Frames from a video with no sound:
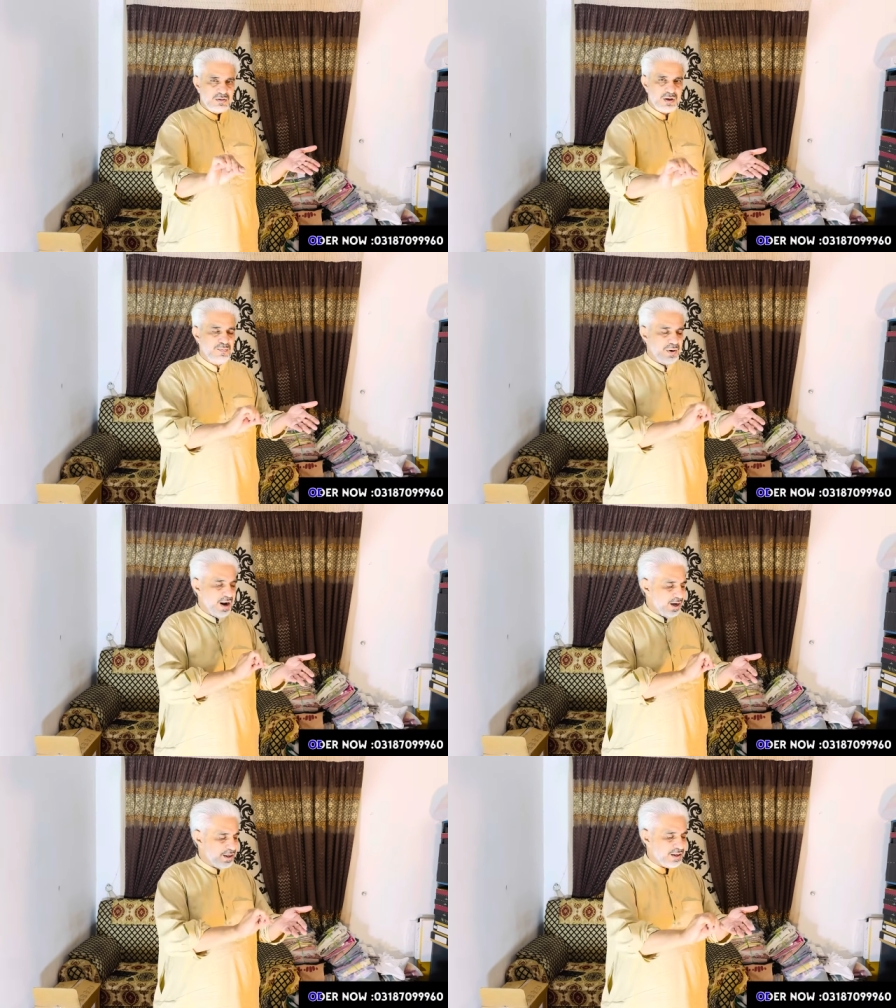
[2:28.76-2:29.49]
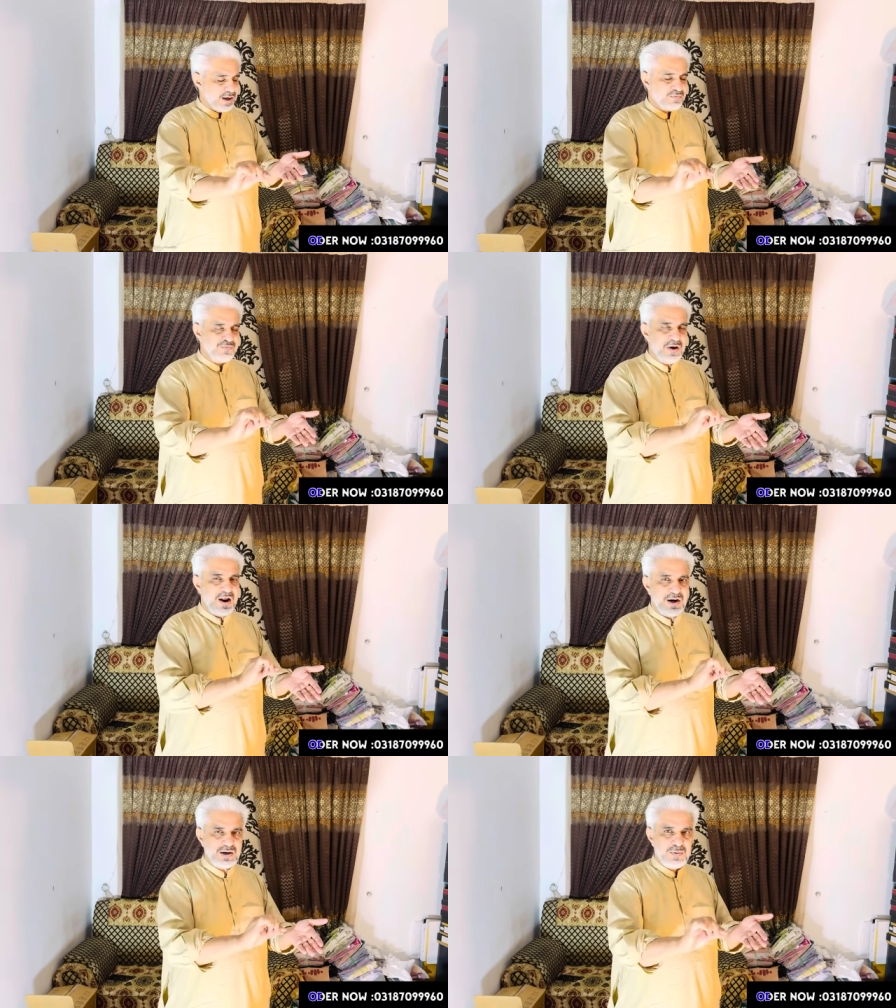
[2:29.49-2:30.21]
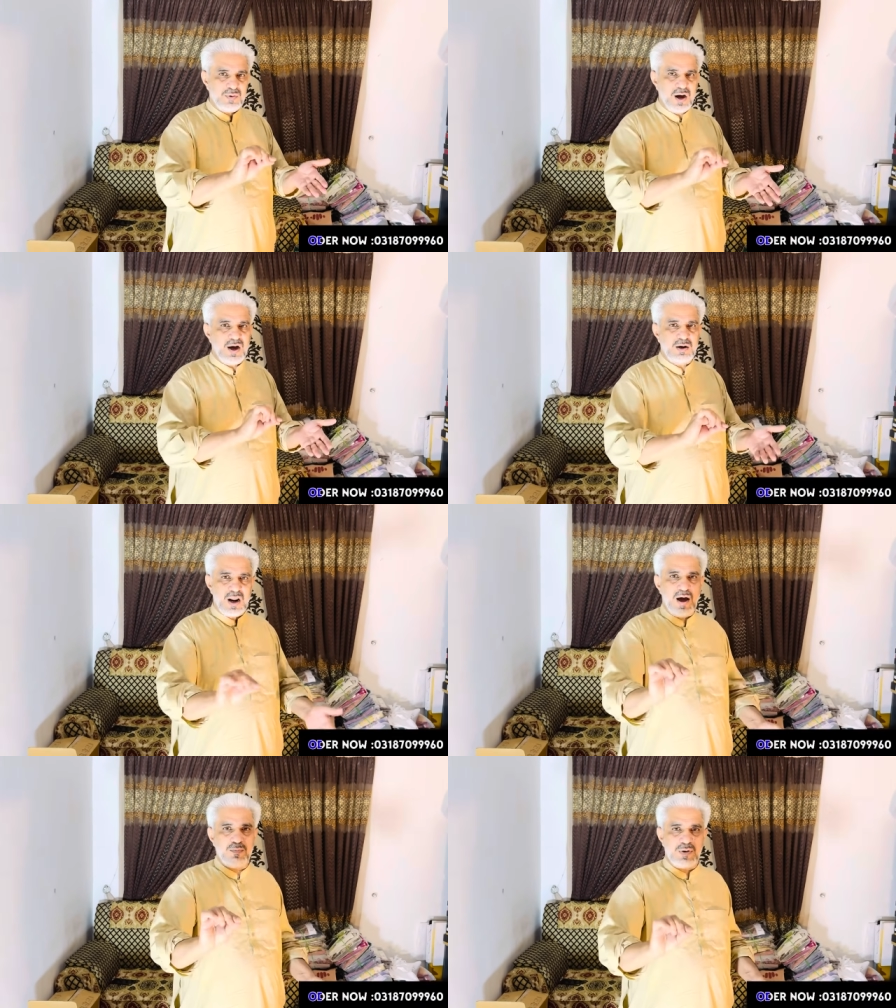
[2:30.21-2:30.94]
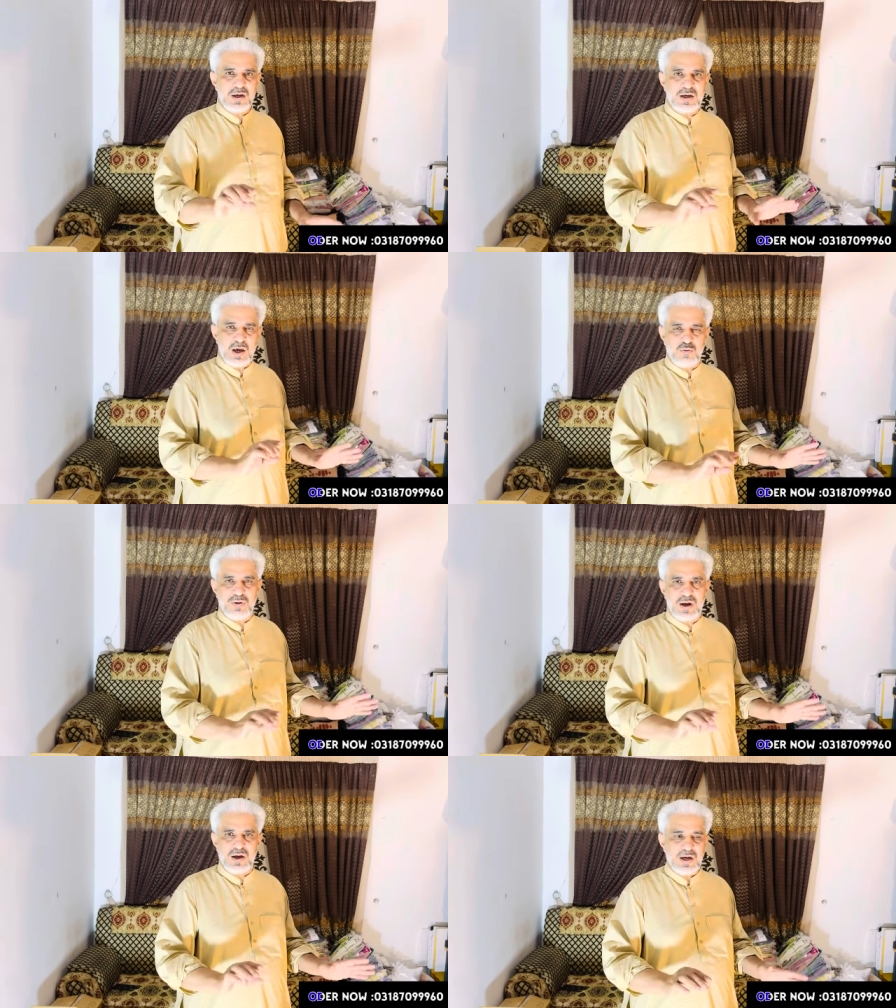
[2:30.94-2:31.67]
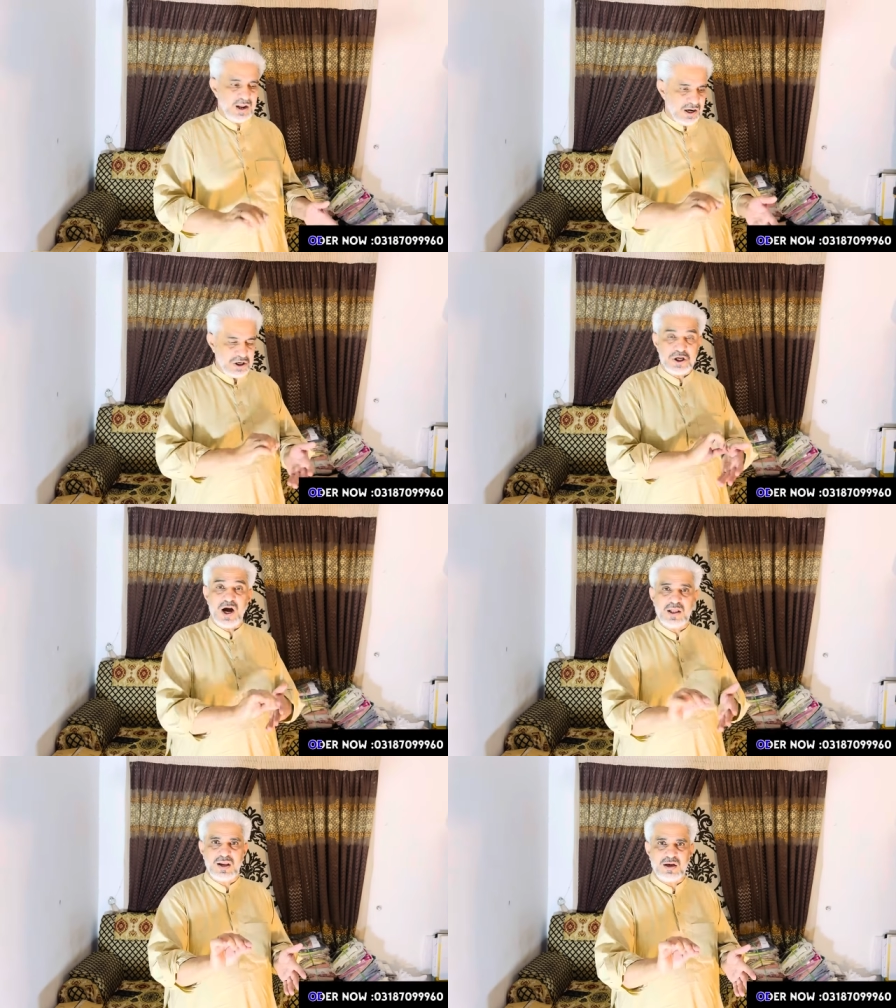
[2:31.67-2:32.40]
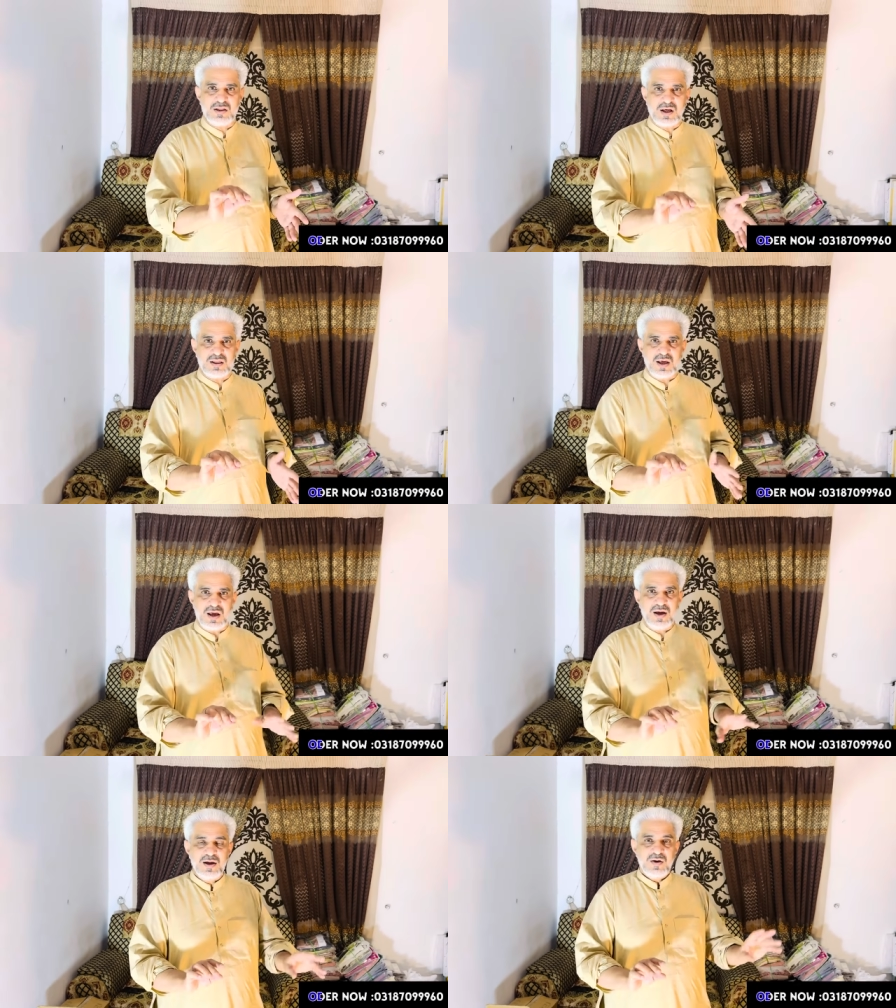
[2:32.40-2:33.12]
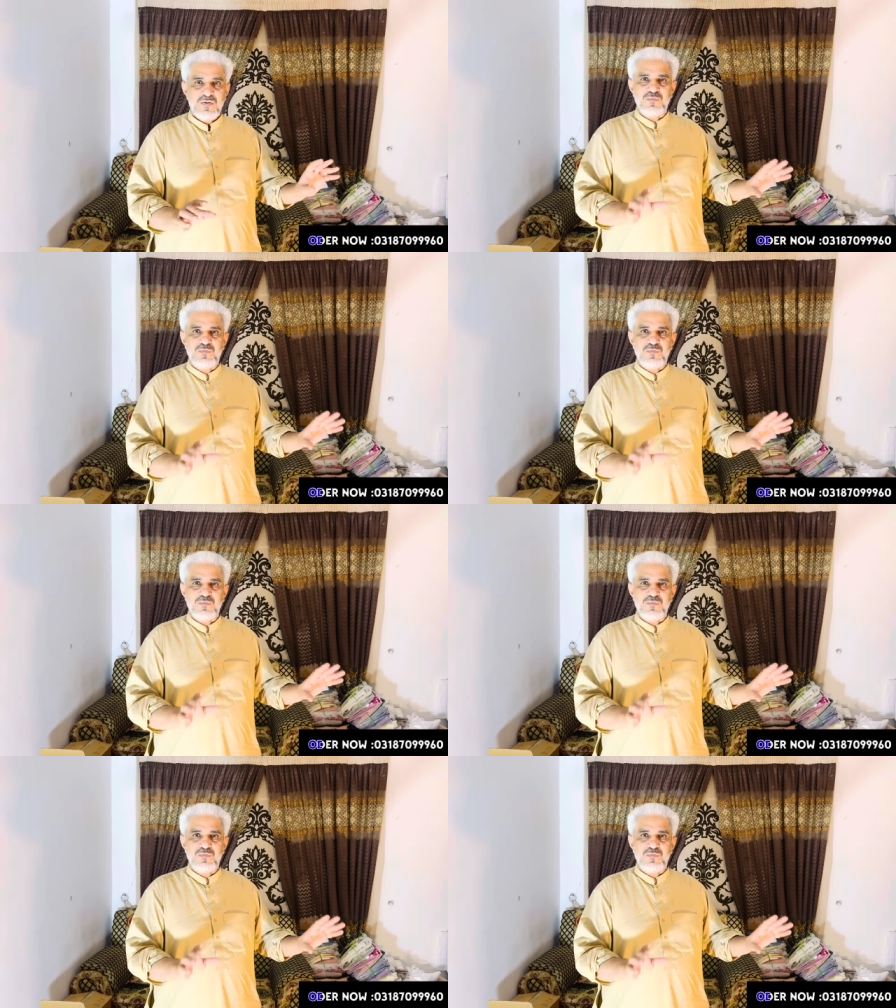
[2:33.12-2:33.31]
लिम लाइट या फलान टिमकान नाम लिखे हुए हैं या निशात लिख देते हैं